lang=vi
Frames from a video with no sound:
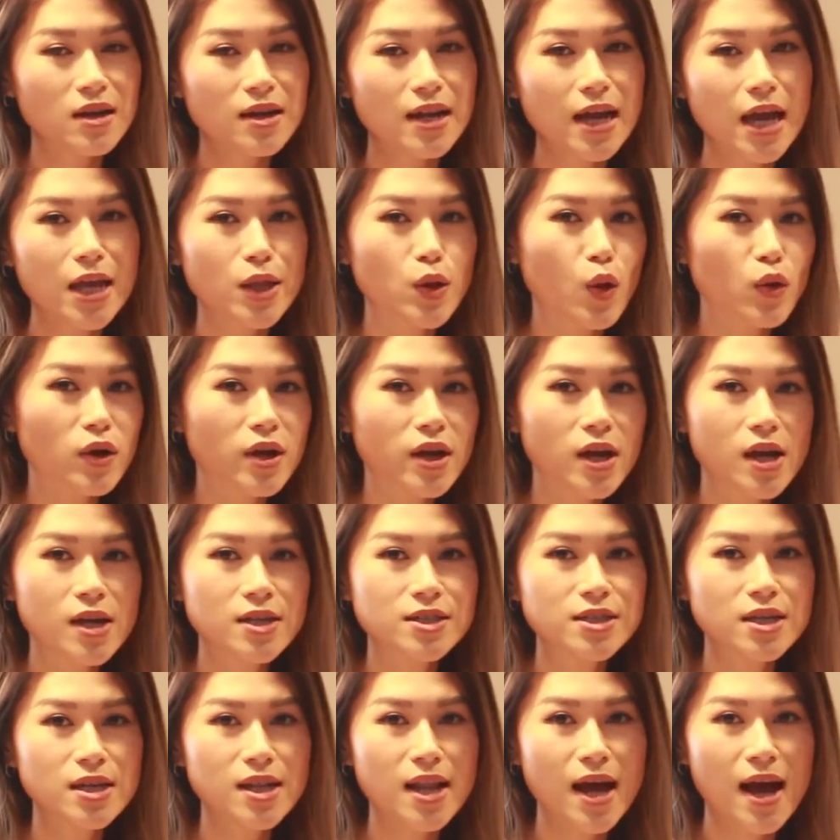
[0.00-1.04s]
đây đôi khi
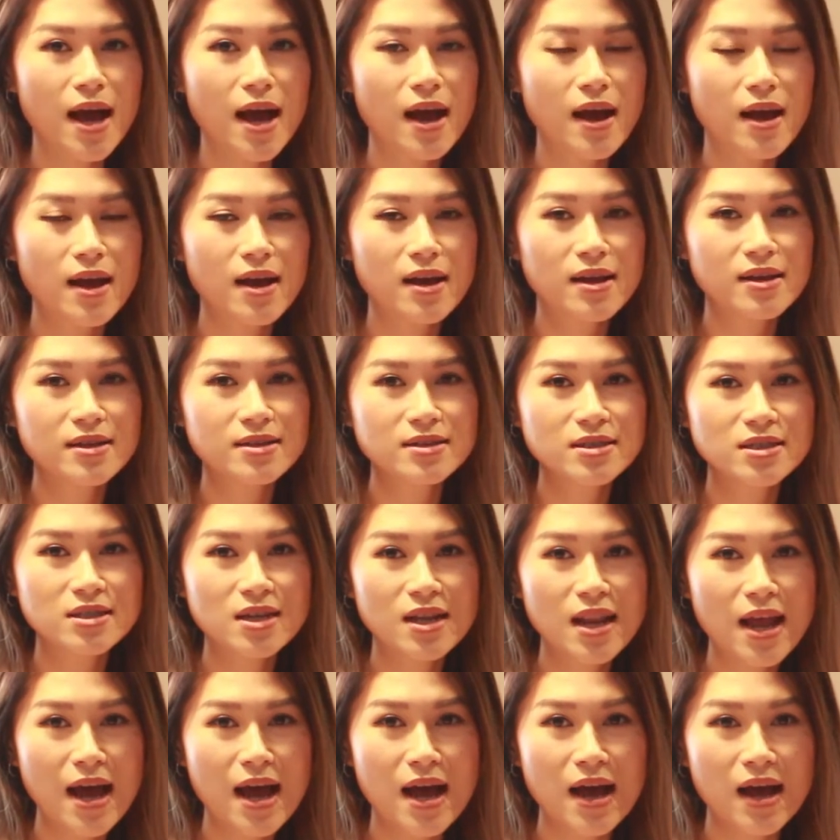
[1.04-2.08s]
chỉ là chỉ
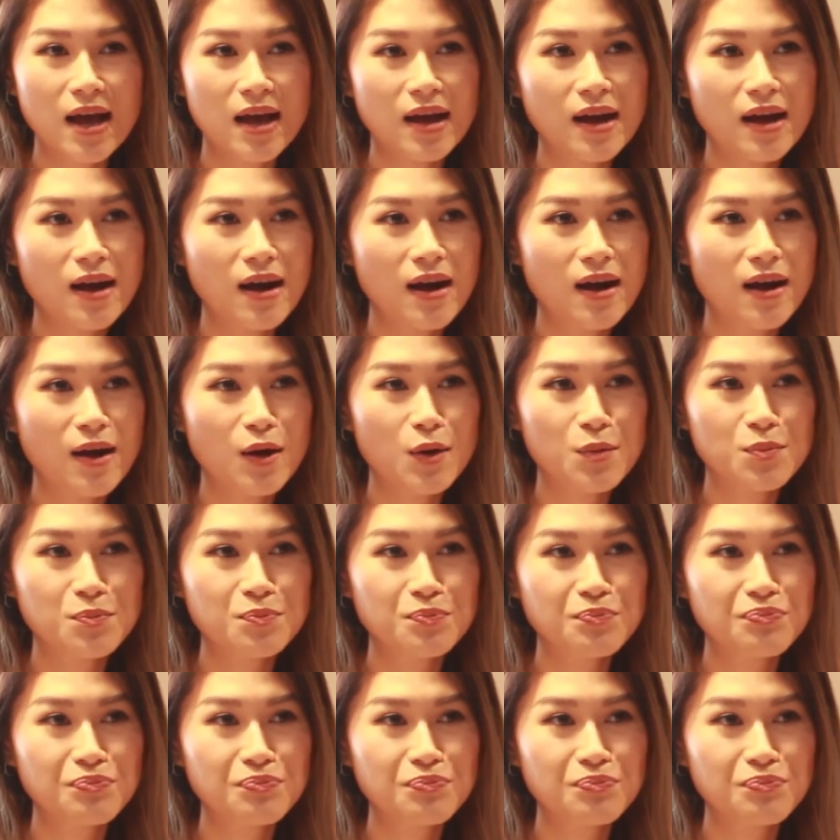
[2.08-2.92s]
là uh,